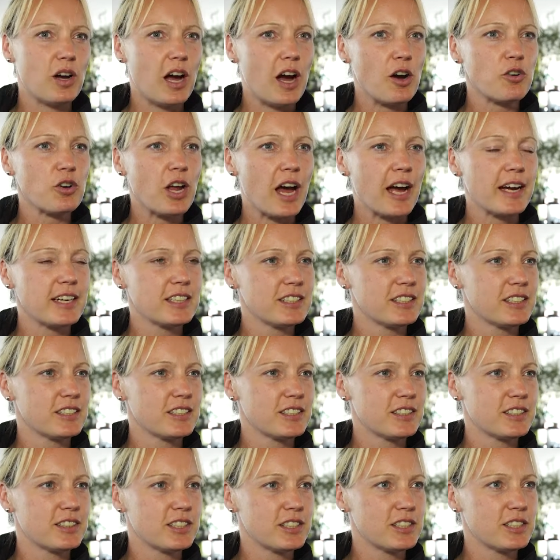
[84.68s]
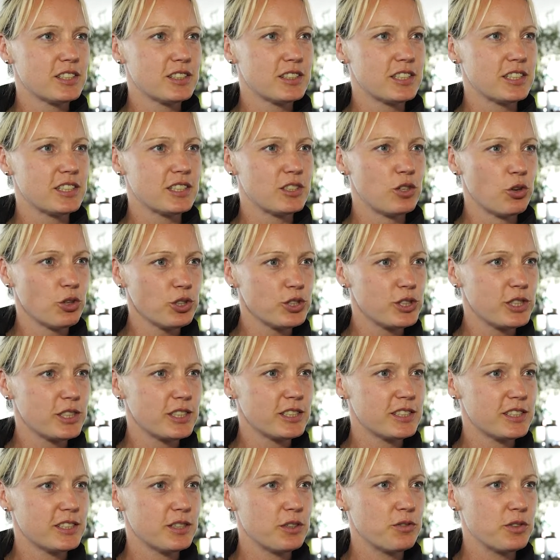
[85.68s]
und eigentlich das, das, das
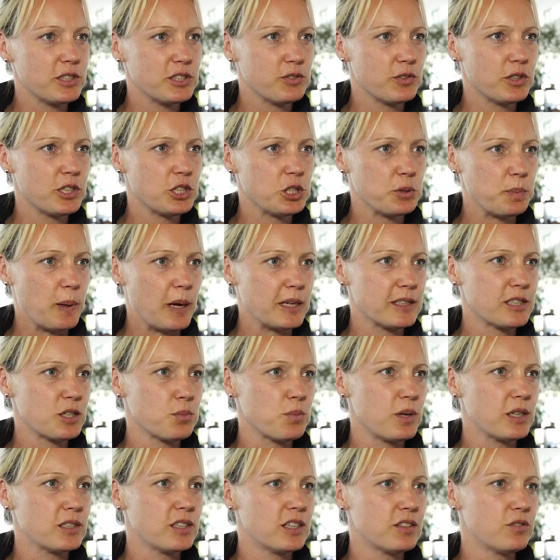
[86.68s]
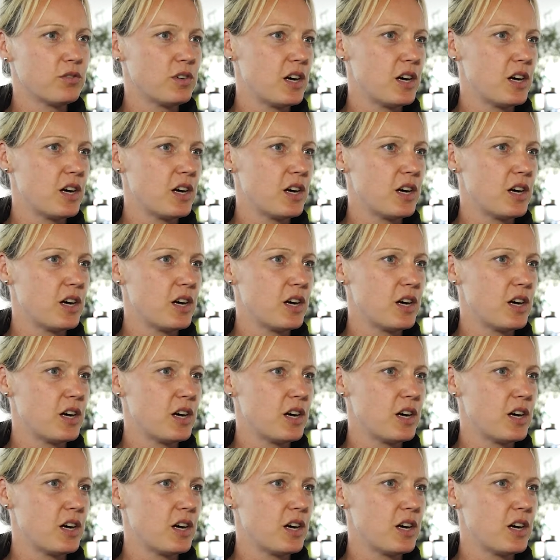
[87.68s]
Lustigste, was wirklich Spaß gemacht hat,